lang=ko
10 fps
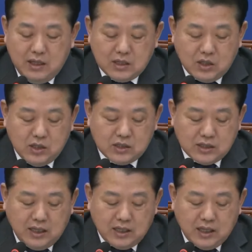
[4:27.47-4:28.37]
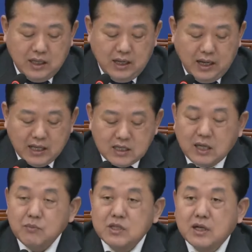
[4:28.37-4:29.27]
철지난
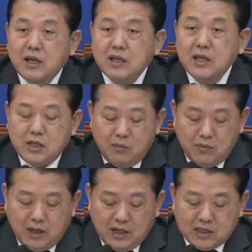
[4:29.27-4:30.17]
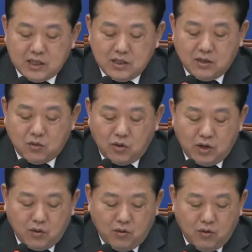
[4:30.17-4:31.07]
한참 지난 이념과 진영
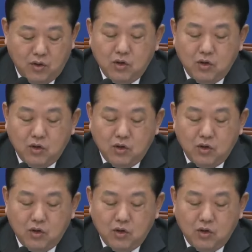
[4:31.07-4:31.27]
논리로